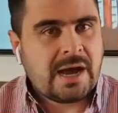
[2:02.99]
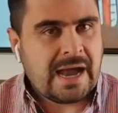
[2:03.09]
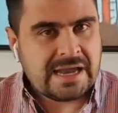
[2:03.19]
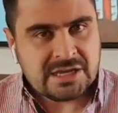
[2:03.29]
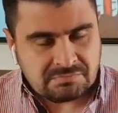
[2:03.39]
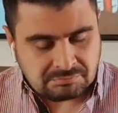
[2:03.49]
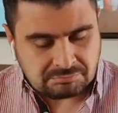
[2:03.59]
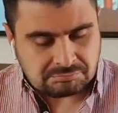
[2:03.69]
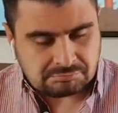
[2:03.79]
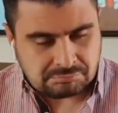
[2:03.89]
Ahí
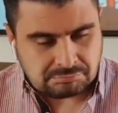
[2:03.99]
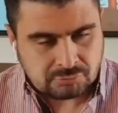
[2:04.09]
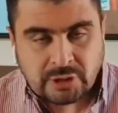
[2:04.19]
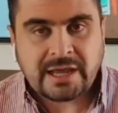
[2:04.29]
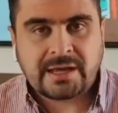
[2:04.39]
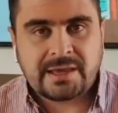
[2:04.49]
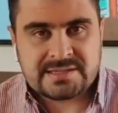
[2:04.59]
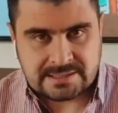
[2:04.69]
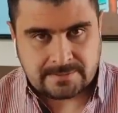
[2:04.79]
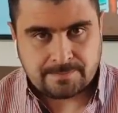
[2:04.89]
no hay nada que
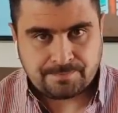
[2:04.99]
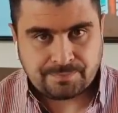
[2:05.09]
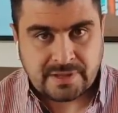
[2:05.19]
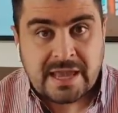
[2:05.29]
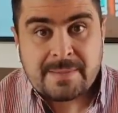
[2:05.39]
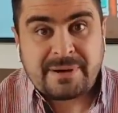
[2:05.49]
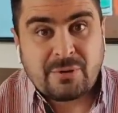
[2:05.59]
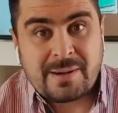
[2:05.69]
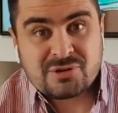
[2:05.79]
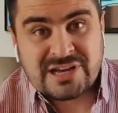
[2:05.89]
decir.
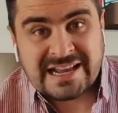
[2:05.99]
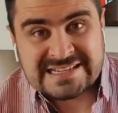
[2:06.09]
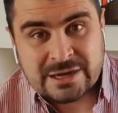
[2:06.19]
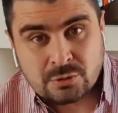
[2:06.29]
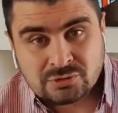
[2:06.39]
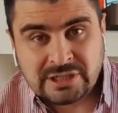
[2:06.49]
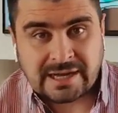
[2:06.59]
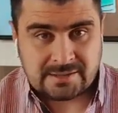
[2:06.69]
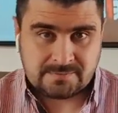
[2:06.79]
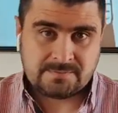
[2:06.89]
Pero vamos a la
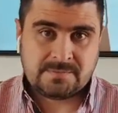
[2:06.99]
segunda